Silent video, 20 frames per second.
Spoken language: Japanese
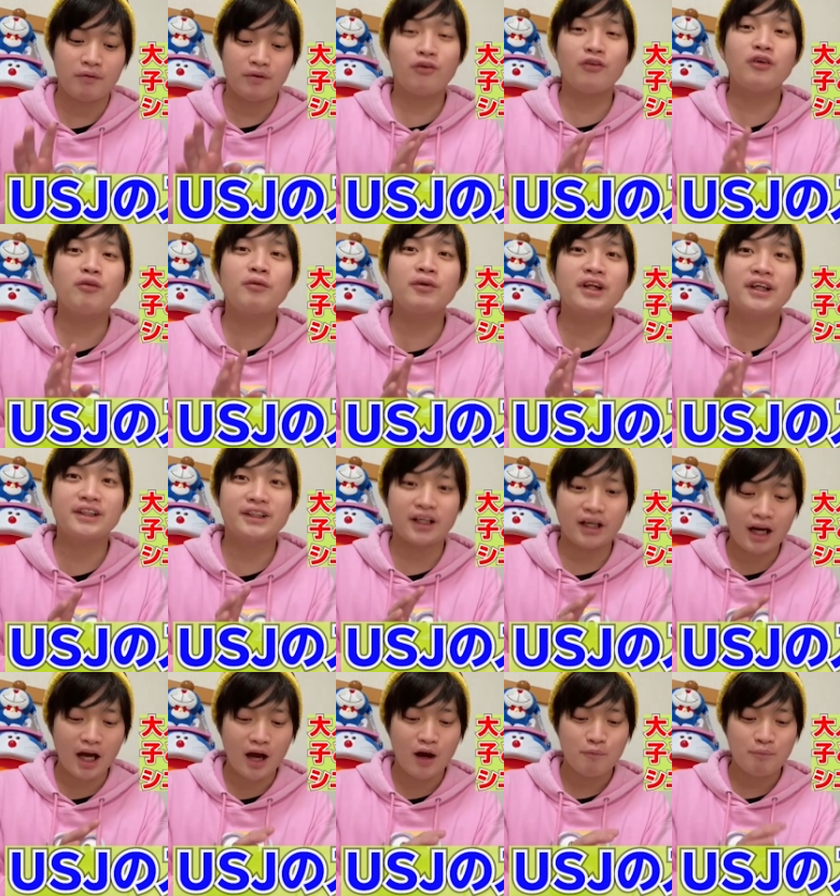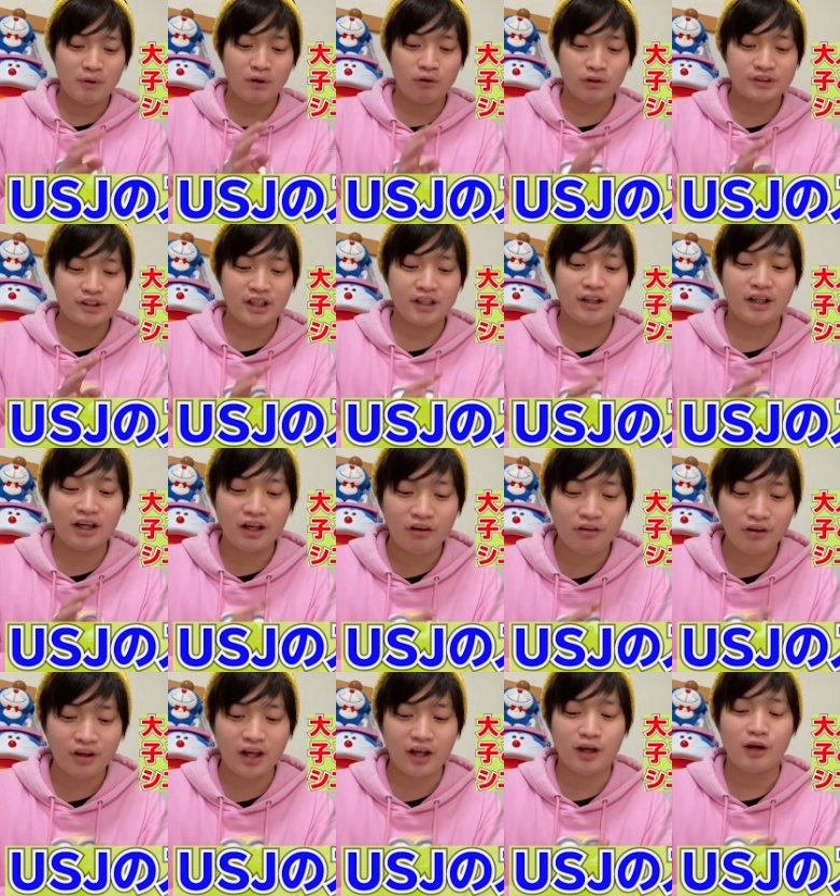子供でしたら、
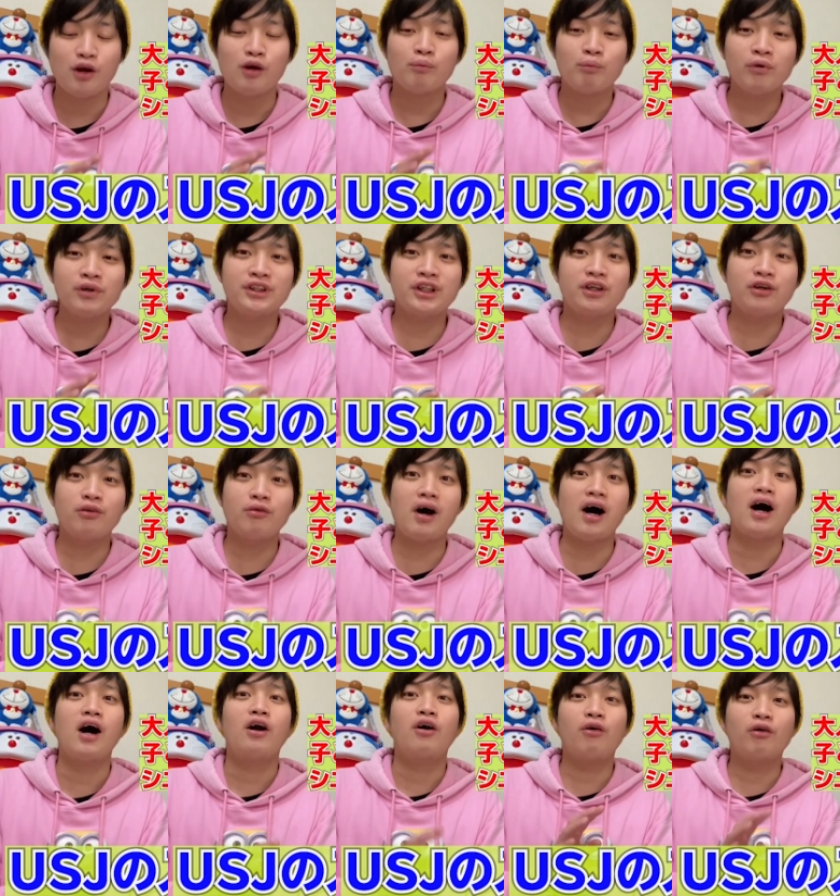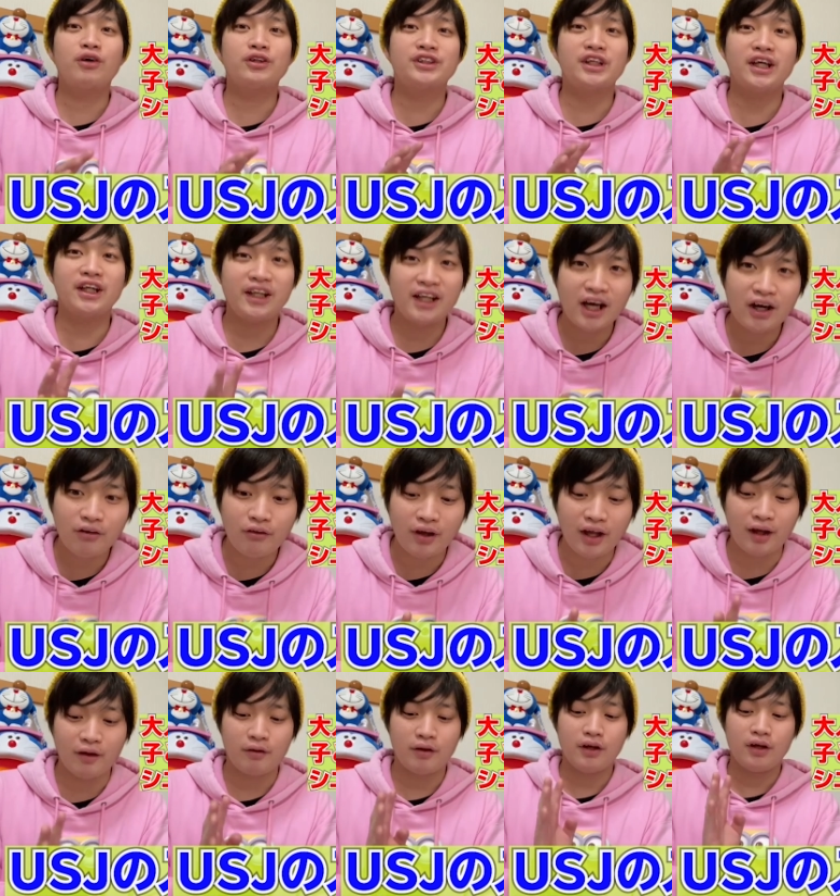5700円、もしくは6200
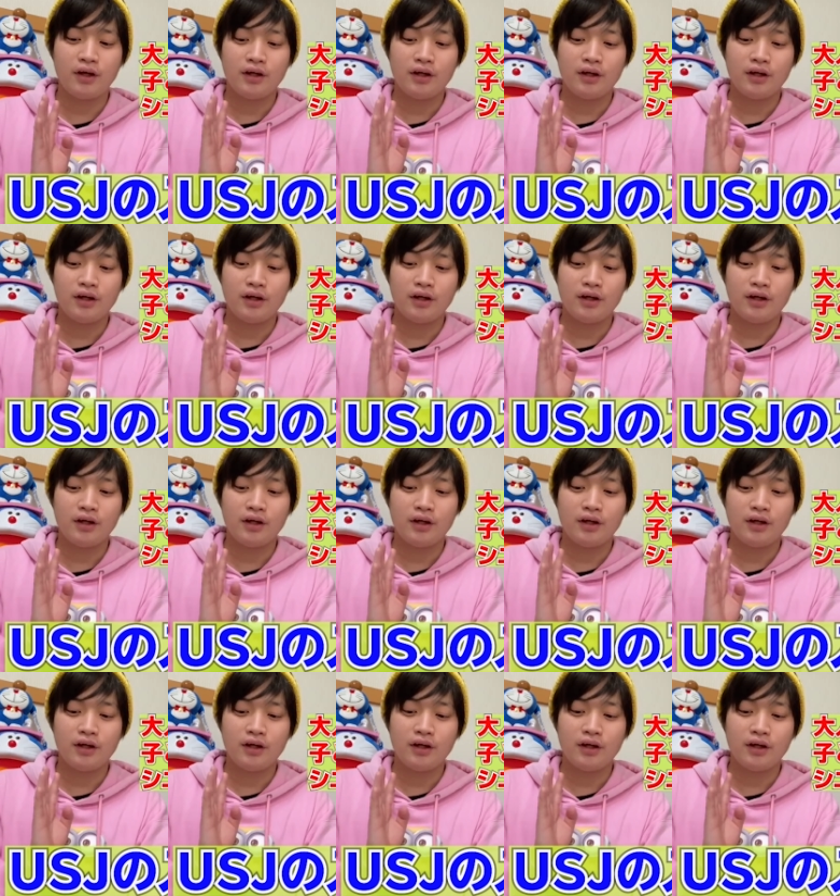円。